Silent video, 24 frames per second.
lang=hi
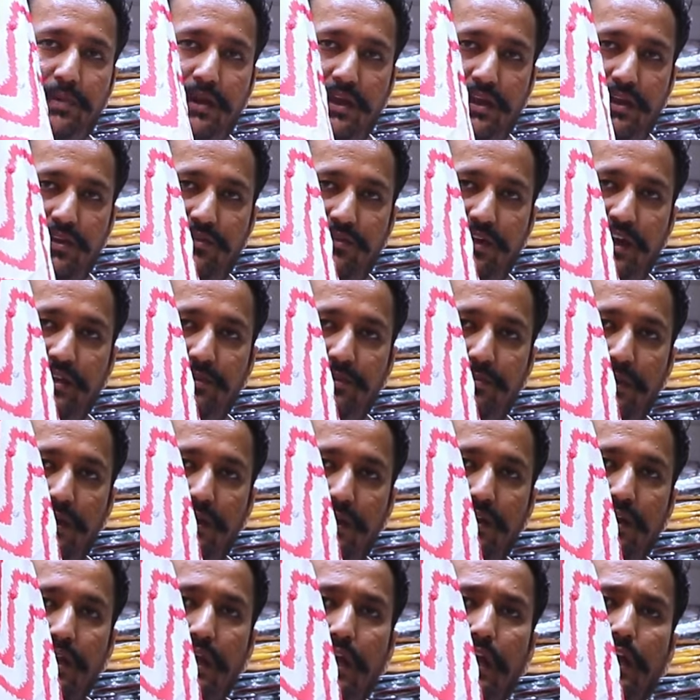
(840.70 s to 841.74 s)
में है ठीक में
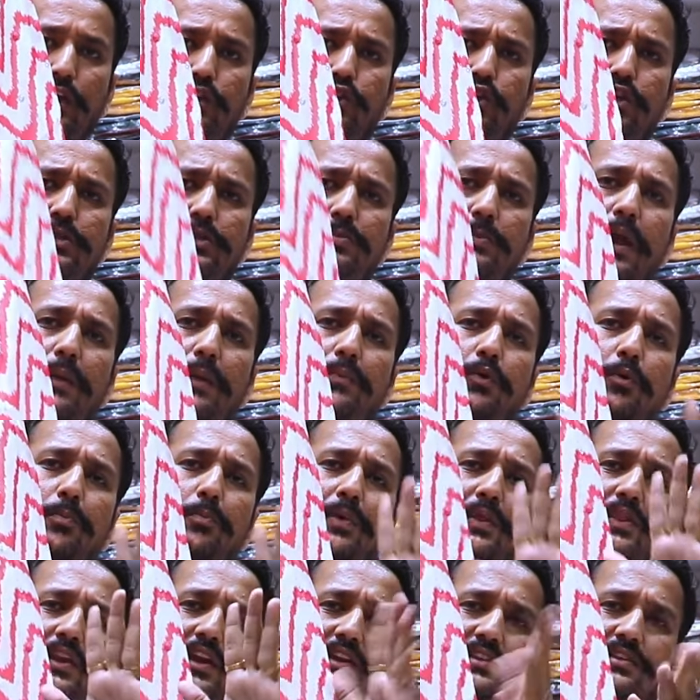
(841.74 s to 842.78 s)
हाँ तो इसमें आपको
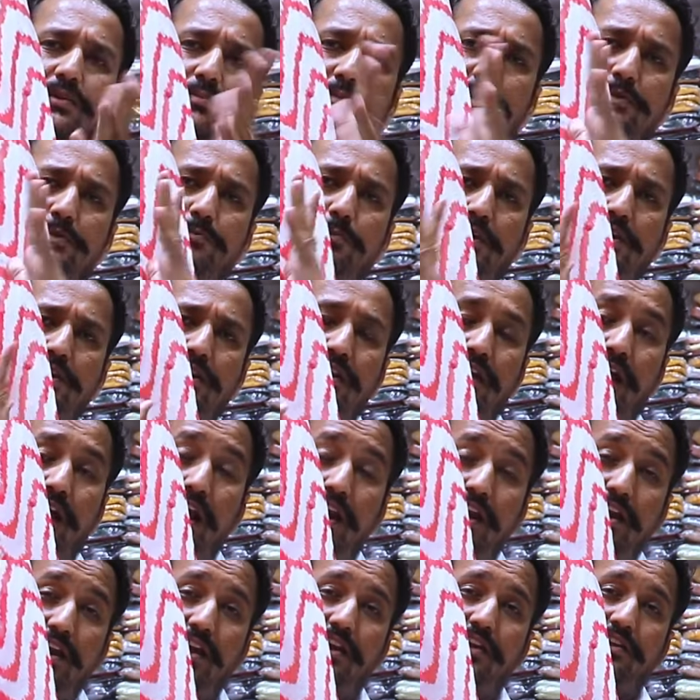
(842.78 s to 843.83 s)
15 से 20 पैटर्न
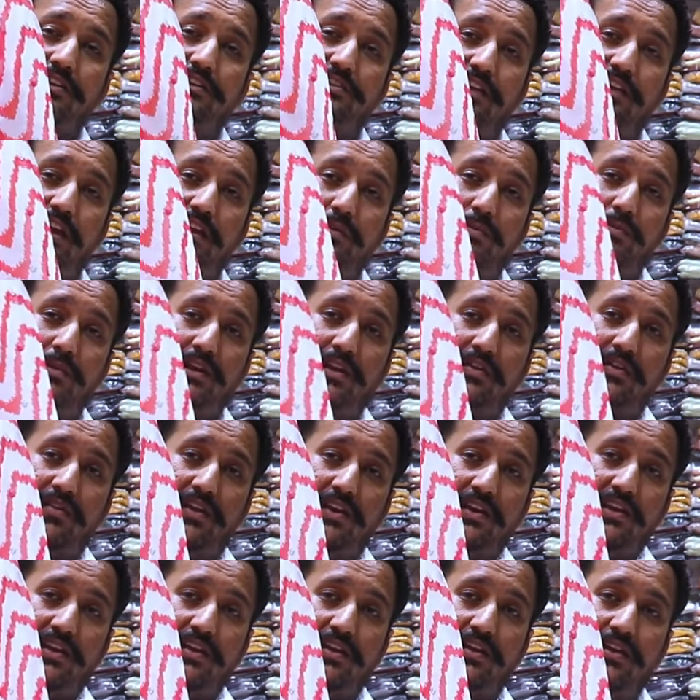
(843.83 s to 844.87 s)
अलग अलग डिजाइने मिलने
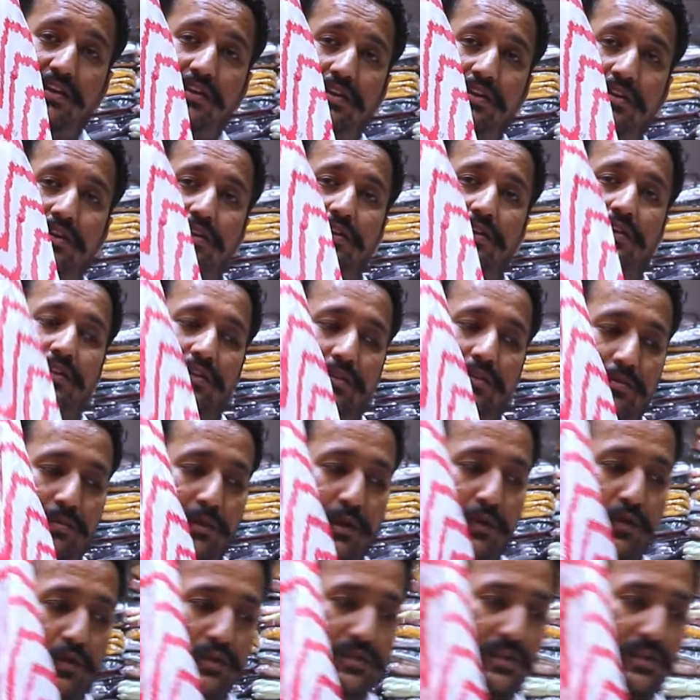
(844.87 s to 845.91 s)
वाली है अच्छा जी बिल्कुल